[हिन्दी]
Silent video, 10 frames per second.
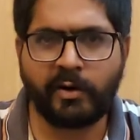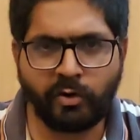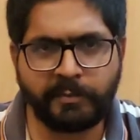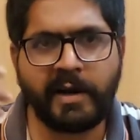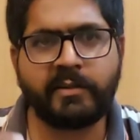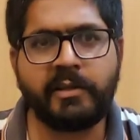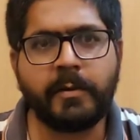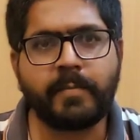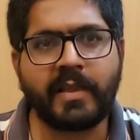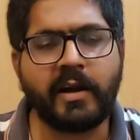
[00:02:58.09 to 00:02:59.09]
गाय रोज़
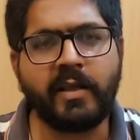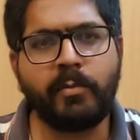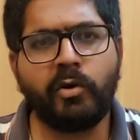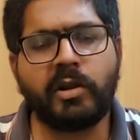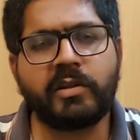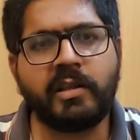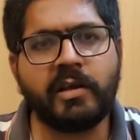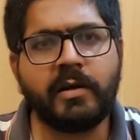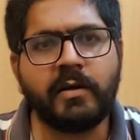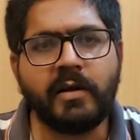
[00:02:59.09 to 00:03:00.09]
बैठती है खड़ी भी हो
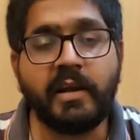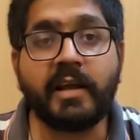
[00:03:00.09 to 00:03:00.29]
जाती है